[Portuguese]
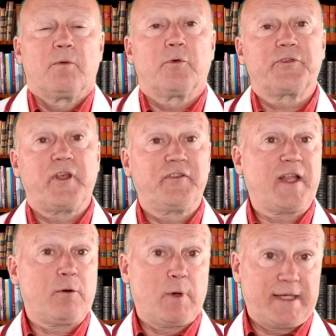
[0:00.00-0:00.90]
Você
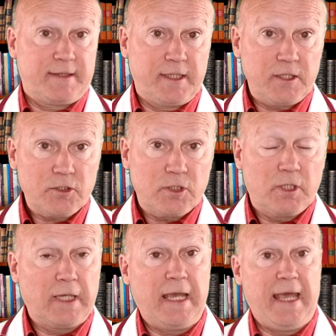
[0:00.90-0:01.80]
está com artrite?
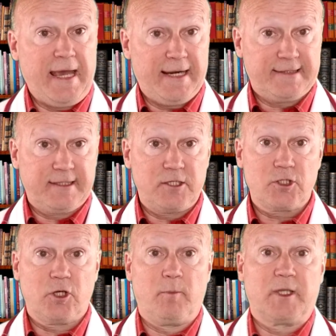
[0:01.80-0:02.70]
É
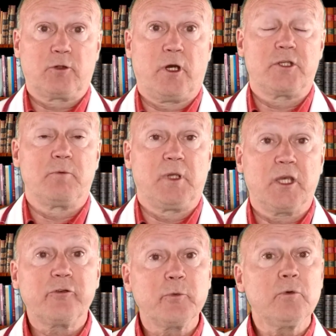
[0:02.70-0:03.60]
artrite reumatoide
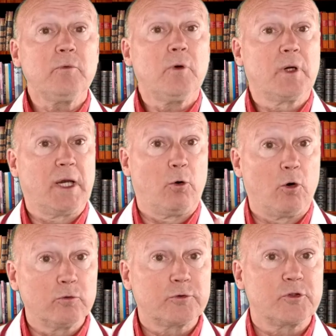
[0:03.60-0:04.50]
mesmo ou é
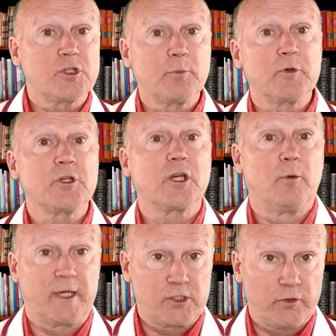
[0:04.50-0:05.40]
outro tipo de
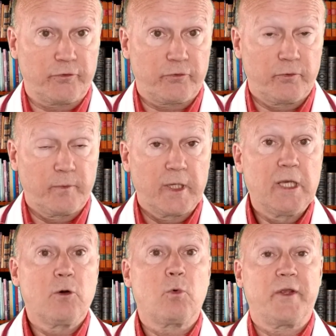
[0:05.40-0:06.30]
reumatismo?
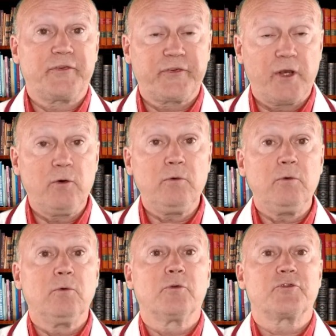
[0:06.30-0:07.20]
Quais
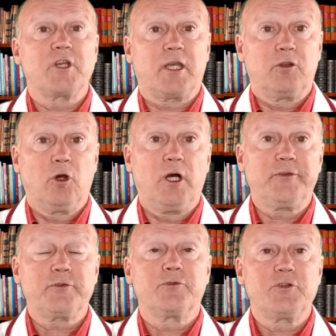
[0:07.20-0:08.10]
são os
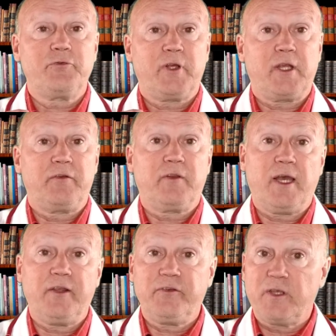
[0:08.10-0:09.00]
diagnósticos
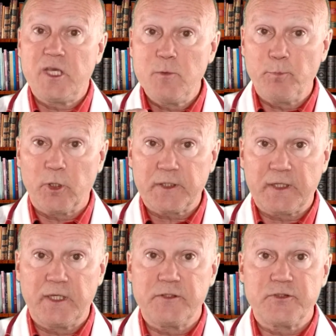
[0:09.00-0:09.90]
diferenciais
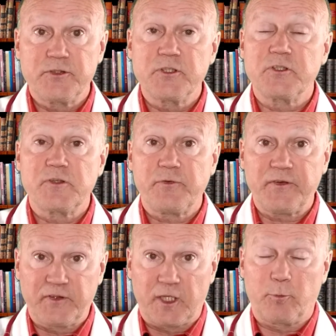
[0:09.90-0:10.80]
importantes de se
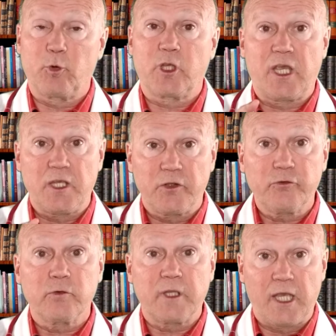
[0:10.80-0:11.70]
fazer, porque
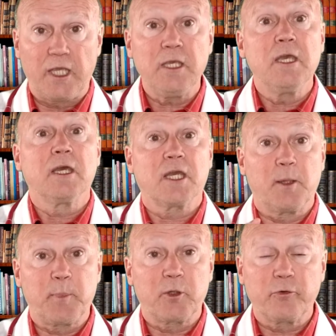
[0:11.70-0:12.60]
isso tem
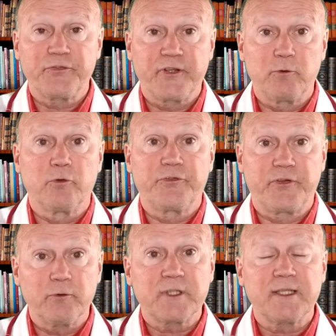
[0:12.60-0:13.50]
repercussão no
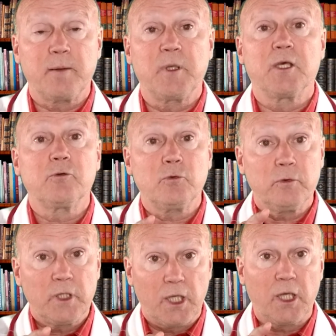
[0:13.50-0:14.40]
seu
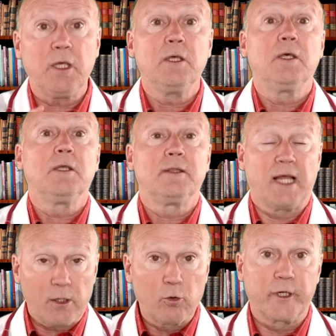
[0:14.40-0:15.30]
tratamento e
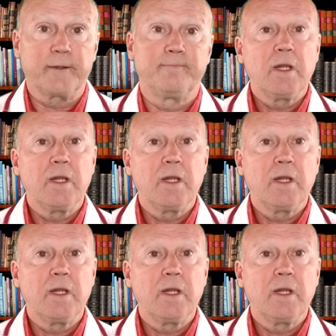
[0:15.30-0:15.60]
na cura.